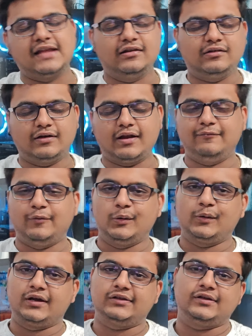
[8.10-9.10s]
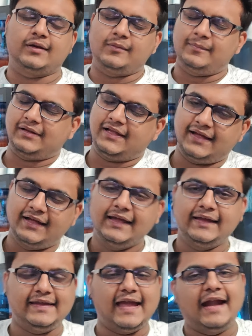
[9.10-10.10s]
चैनल को अगर आप फॉलो करते हो तो आपको पता है
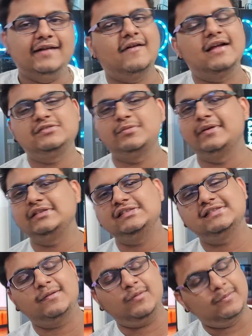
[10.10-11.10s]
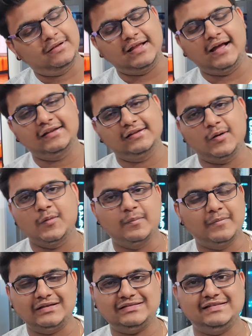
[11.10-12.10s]
कि एडवांस में मैं चीज़ आपको बता देता हूँ
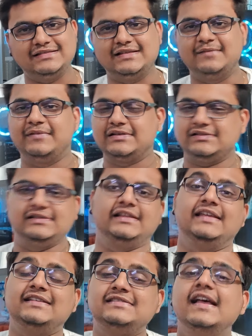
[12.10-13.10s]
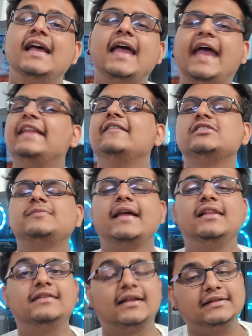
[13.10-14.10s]
मस्त चीज़ें मस्त लीक्स एनीवेज भाई
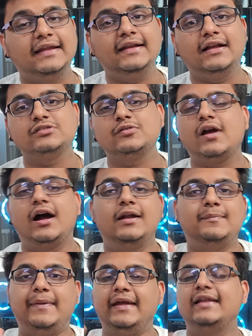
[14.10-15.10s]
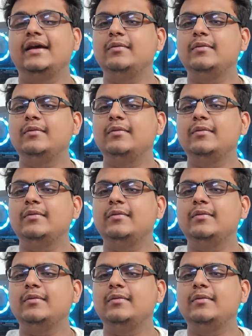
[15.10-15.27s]
नथिंग का जो कार्ल पे ने